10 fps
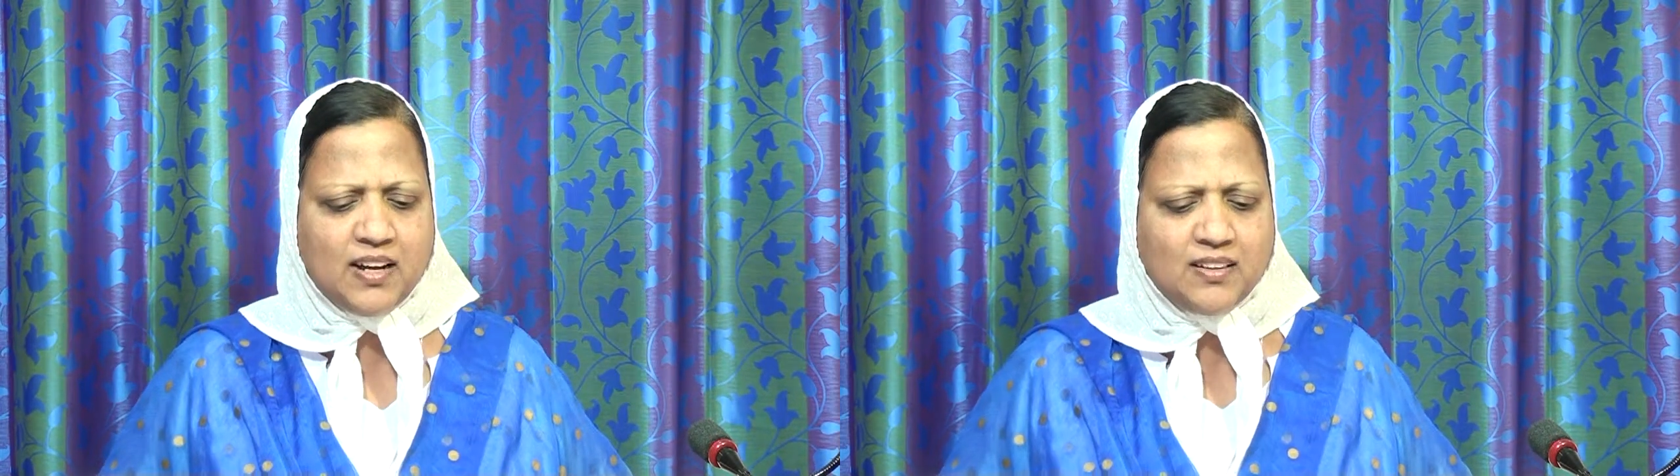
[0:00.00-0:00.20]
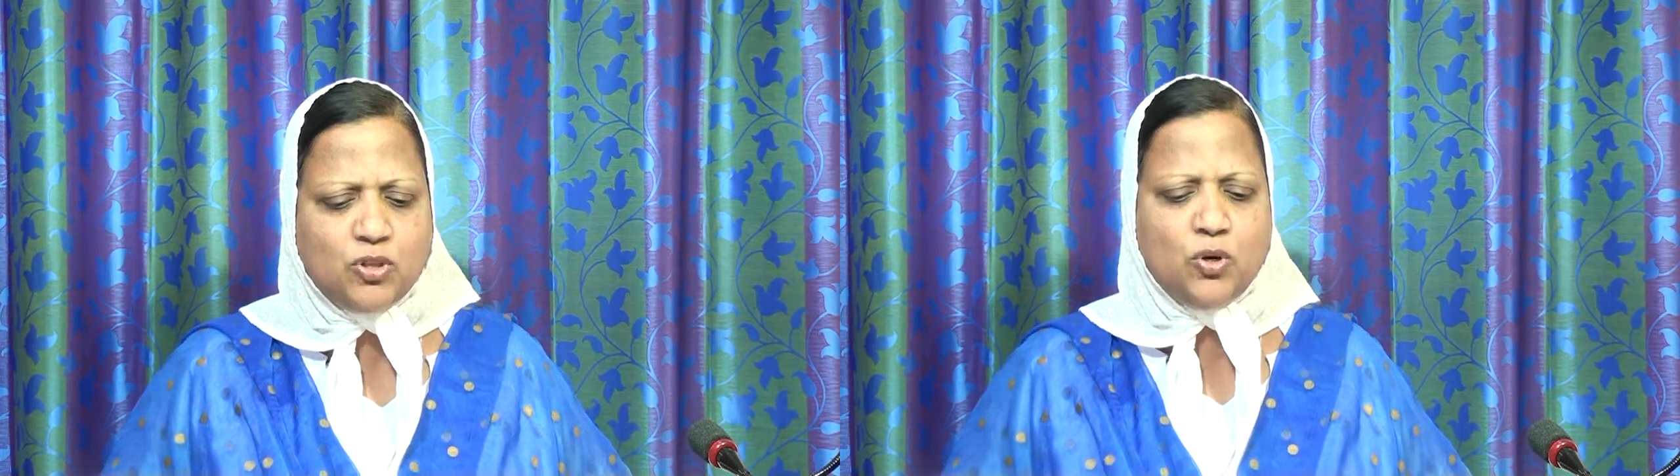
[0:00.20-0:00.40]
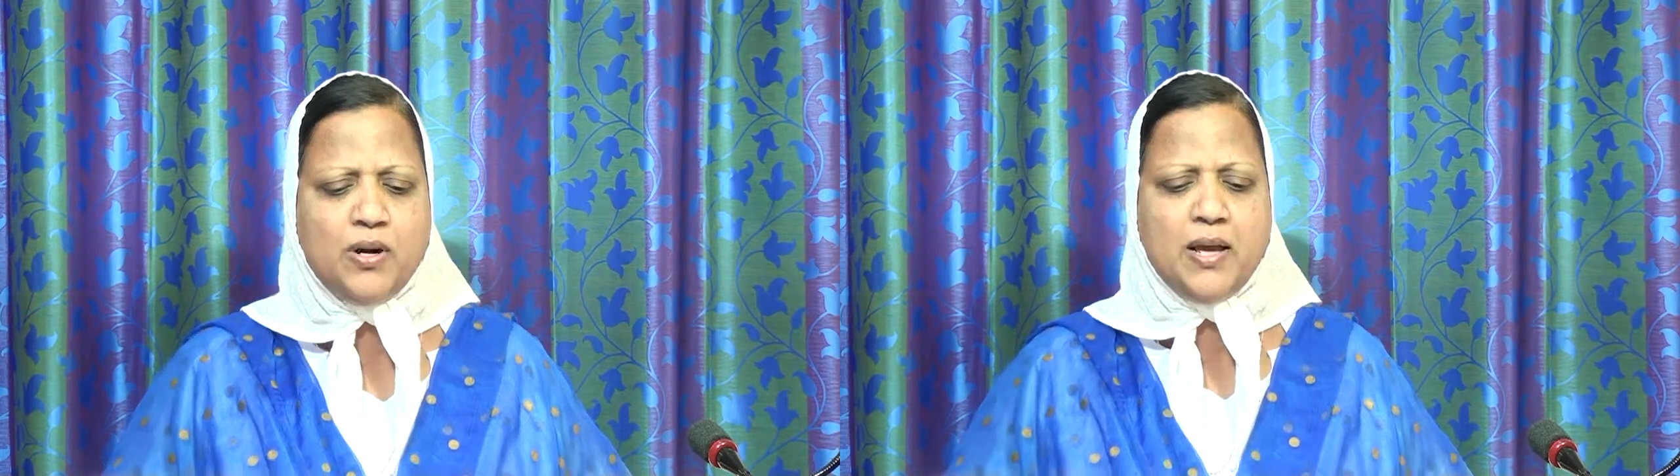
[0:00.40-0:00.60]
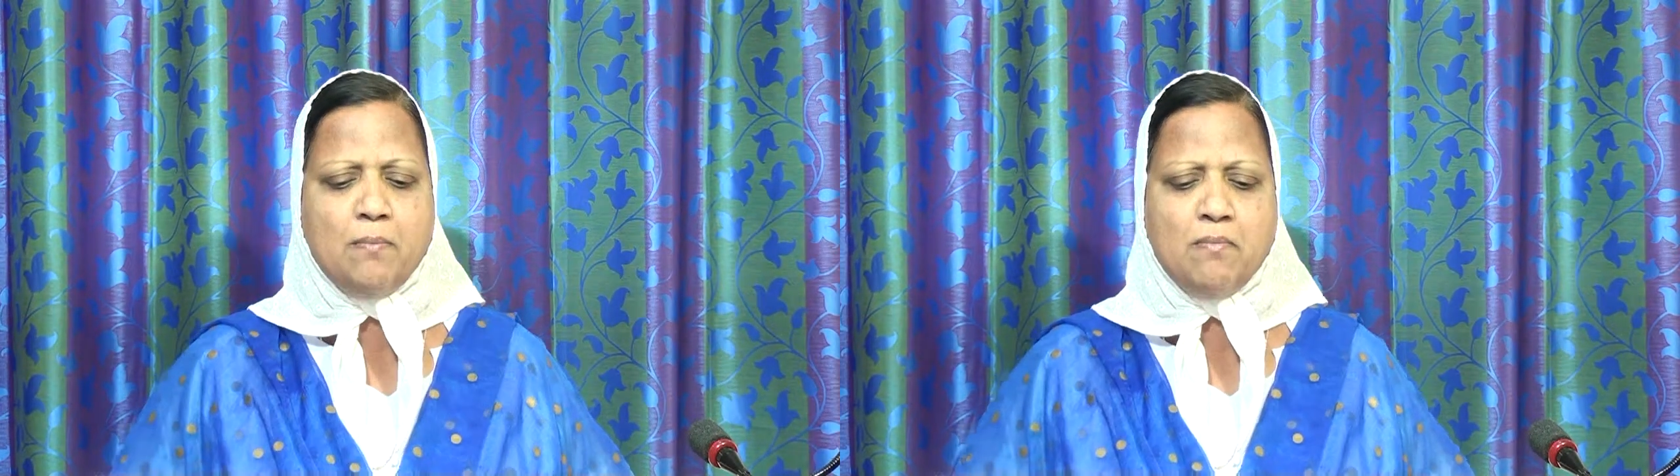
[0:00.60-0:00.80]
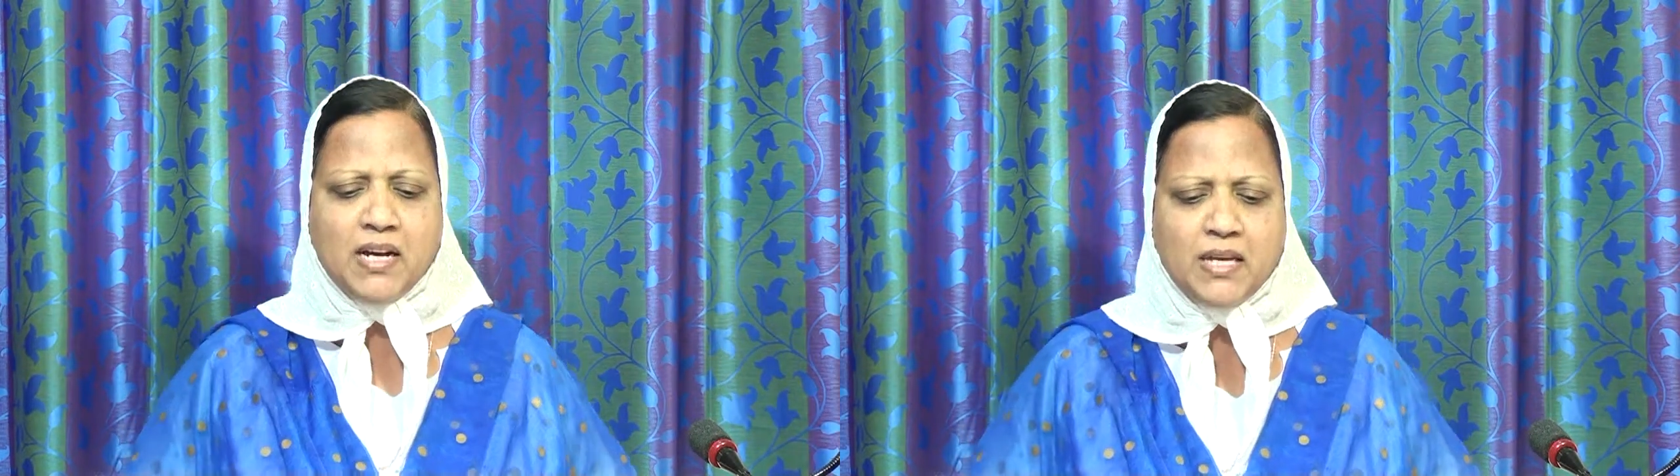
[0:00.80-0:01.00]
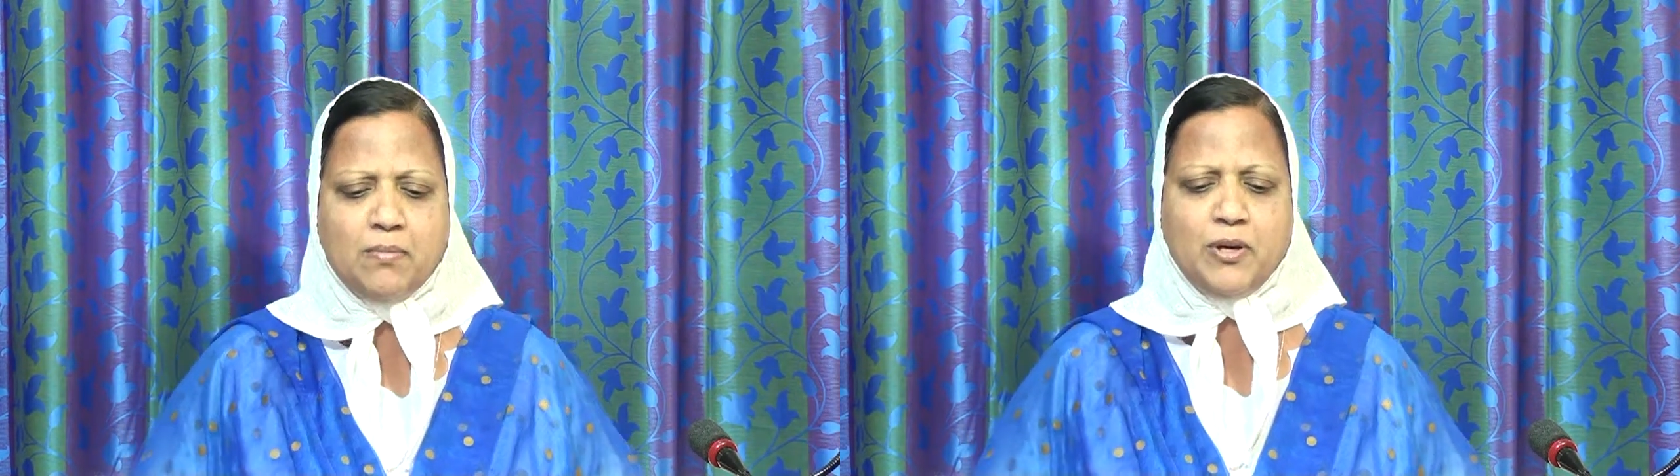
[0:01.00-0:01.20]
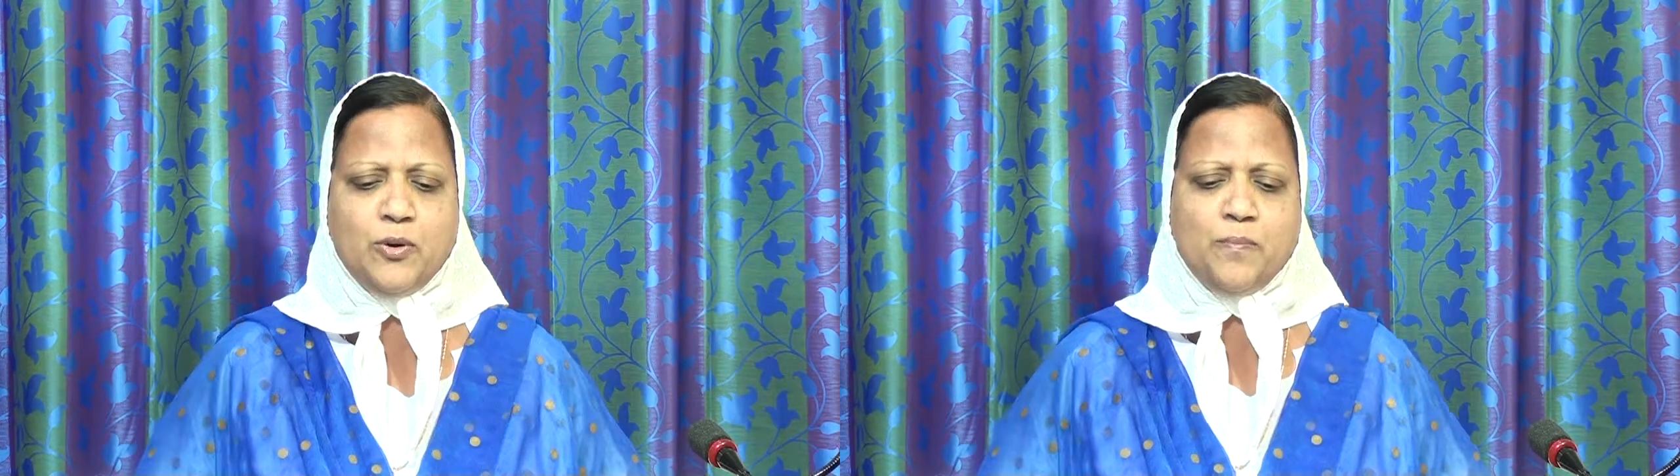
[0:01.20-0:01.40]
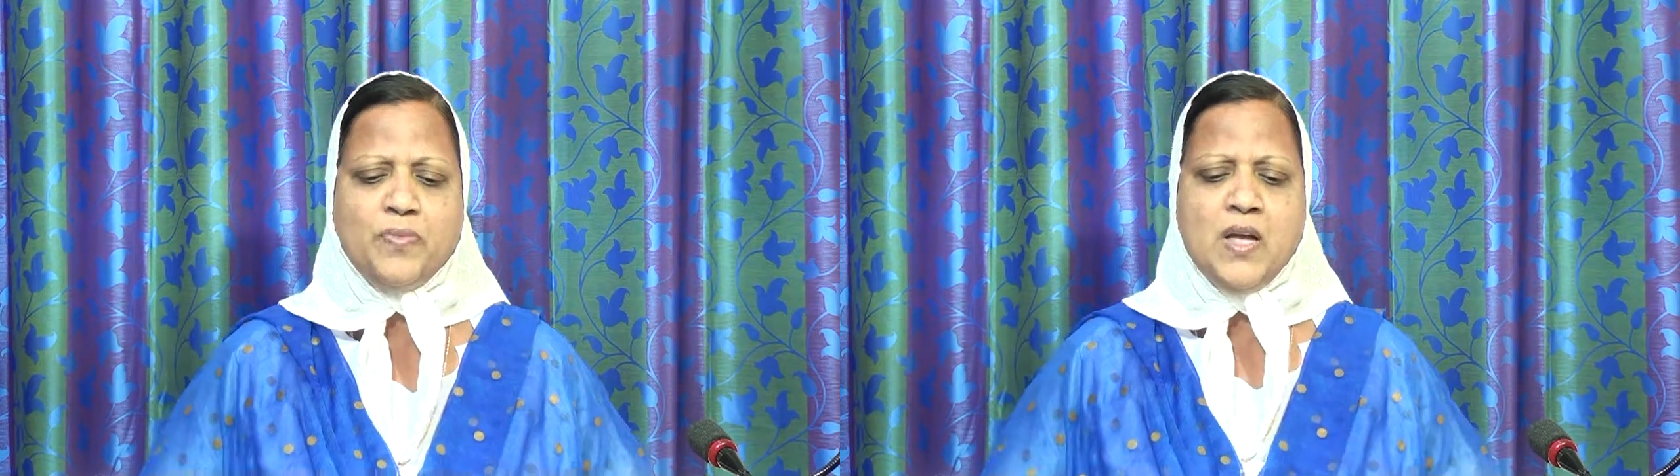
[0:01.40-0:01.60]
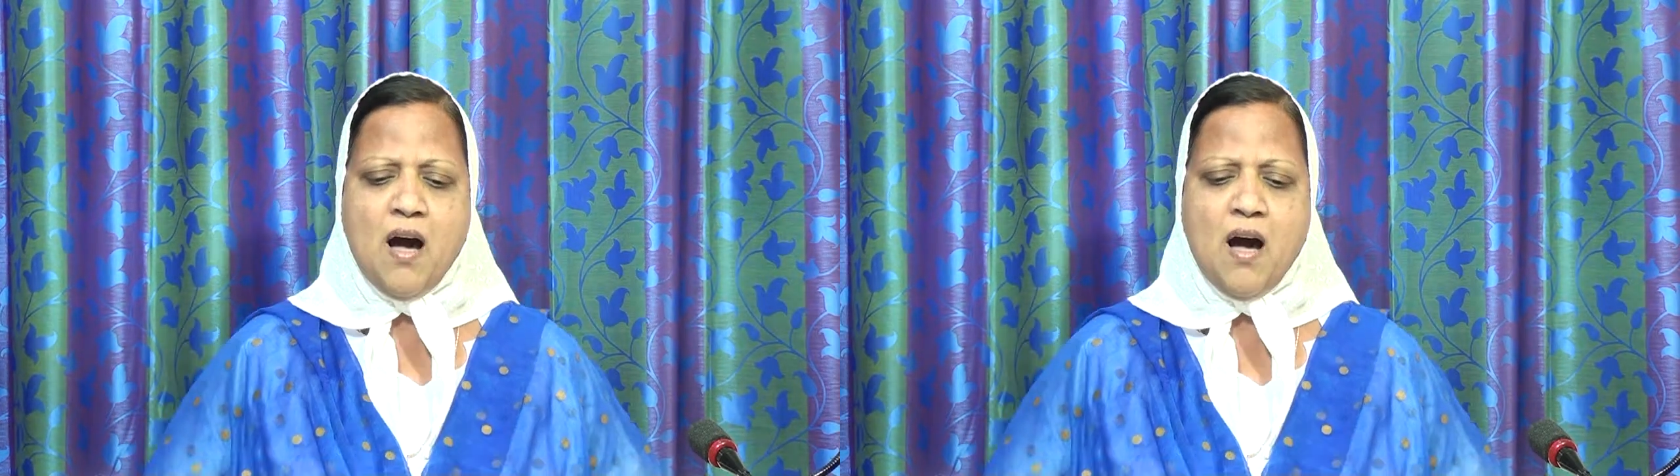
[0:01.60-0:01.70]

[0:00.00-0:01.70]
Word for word: கர்த்தருடைய மகிமையும்